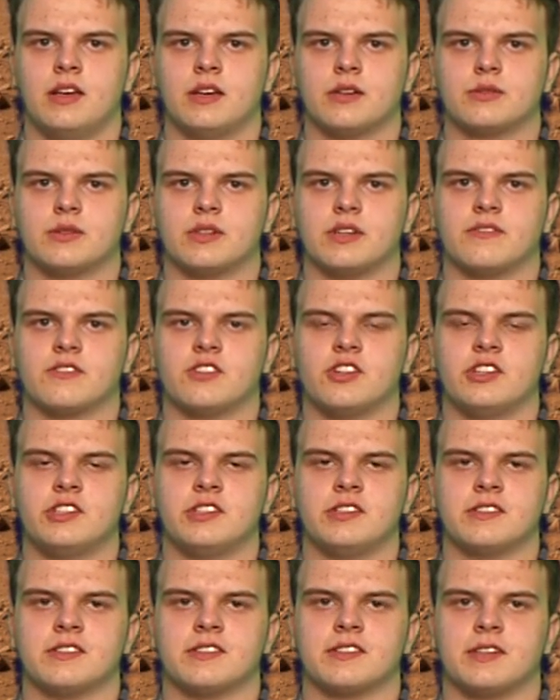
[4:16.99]
które
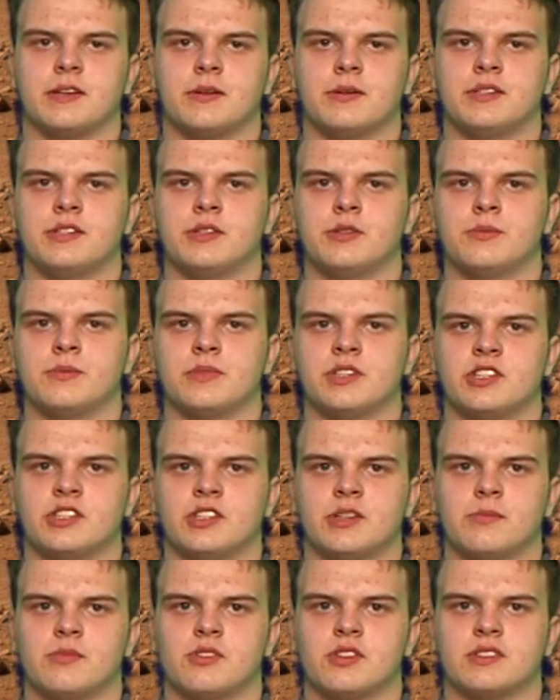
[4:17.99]
wcześniej zostały
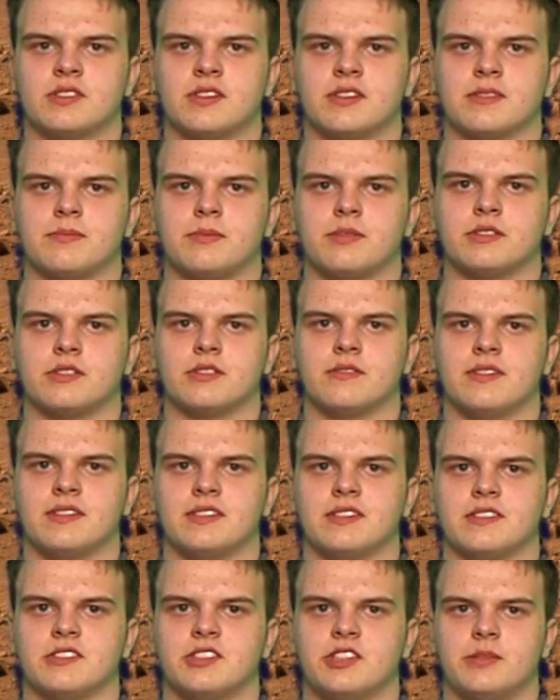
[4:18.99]
nieumyślnie
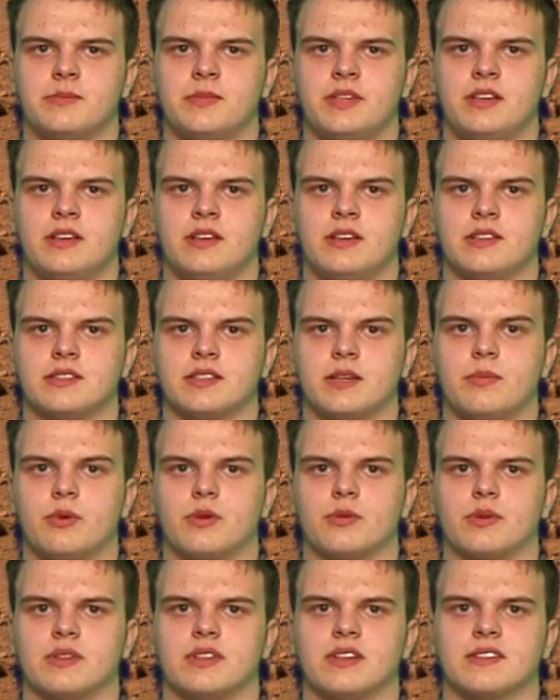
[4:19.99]
przetransportowane z Ziemi na
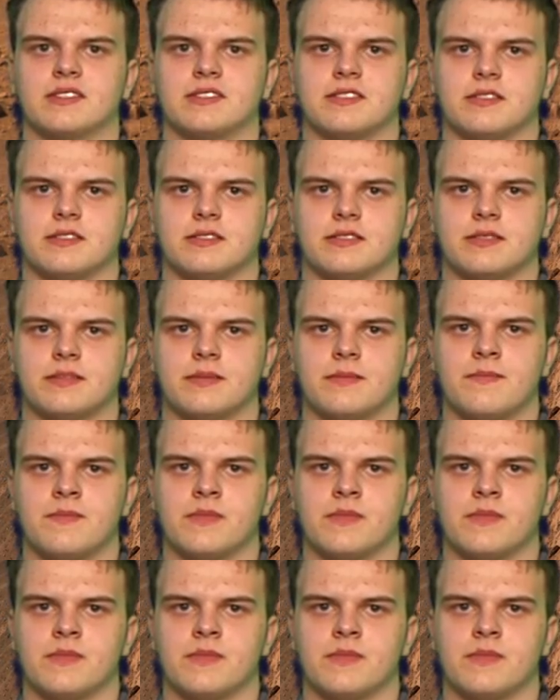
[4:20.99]
pokładach sond.